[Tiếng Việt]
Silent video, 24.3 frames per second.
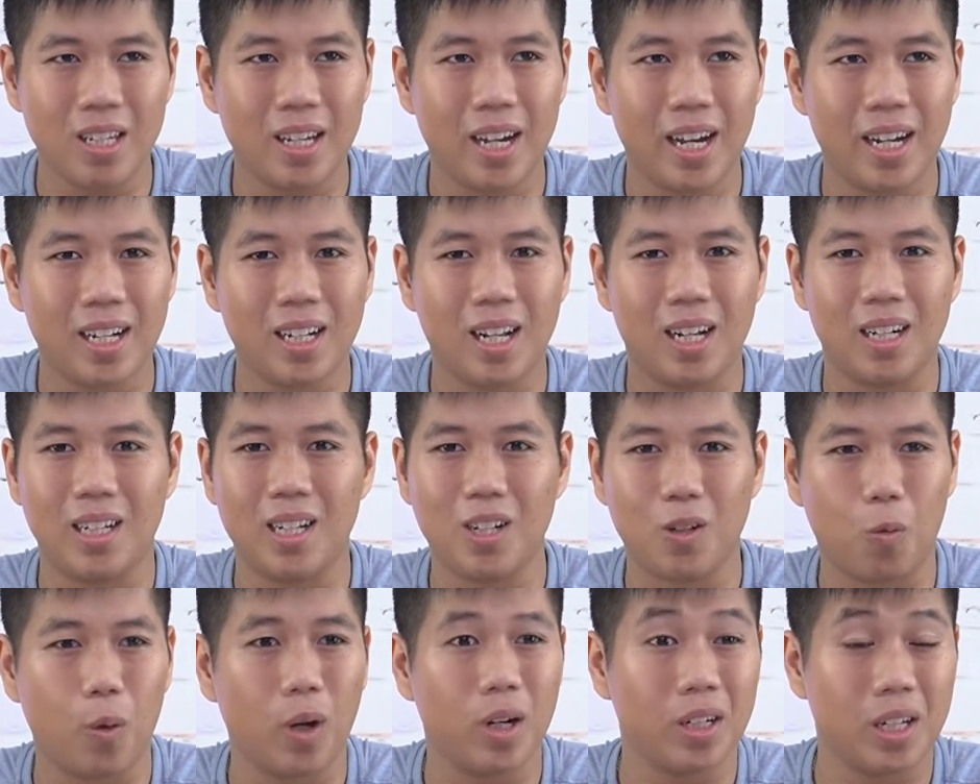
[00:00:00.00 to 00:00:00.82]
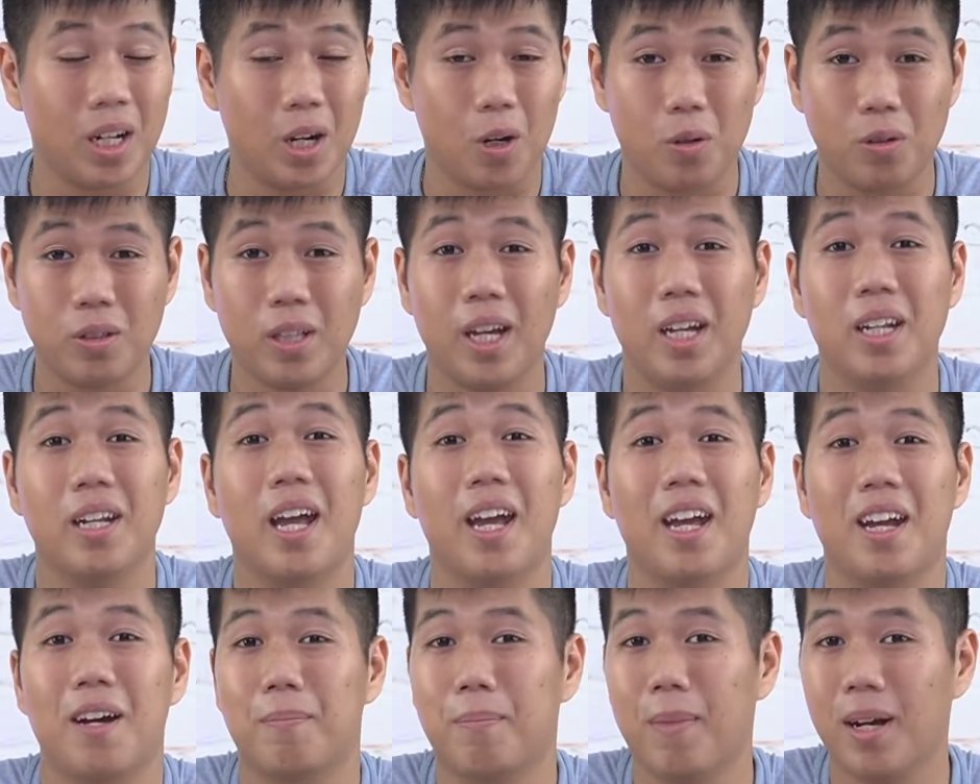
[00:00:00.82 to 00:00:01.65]
hay là Liên Quân đều có thể
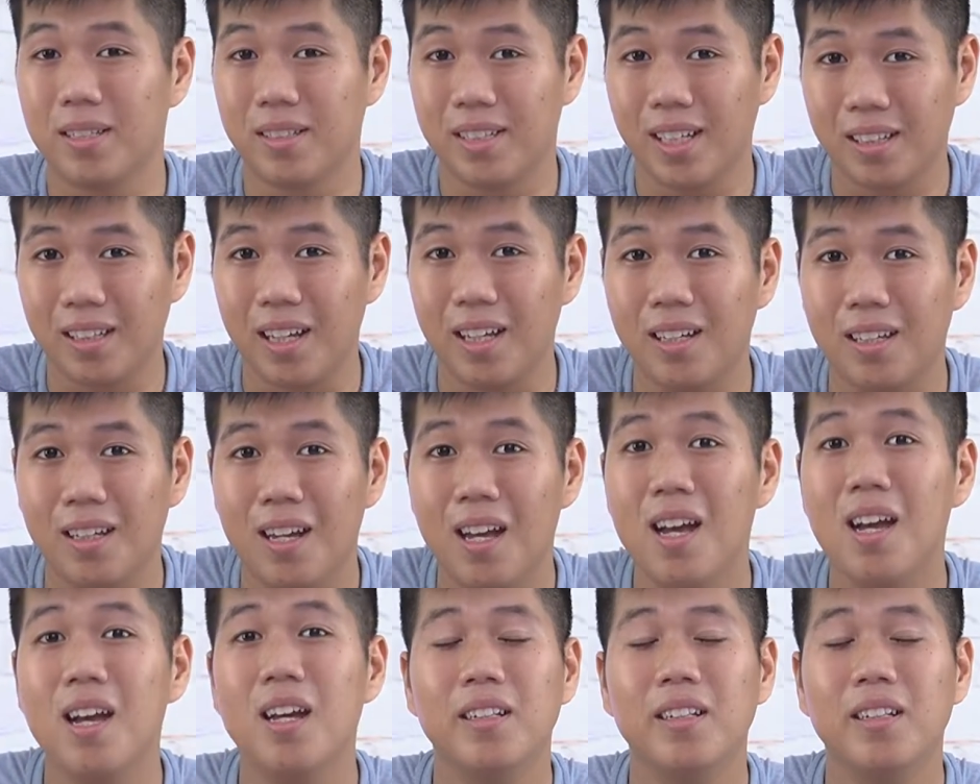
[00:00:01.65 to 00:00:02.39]
để ở max setting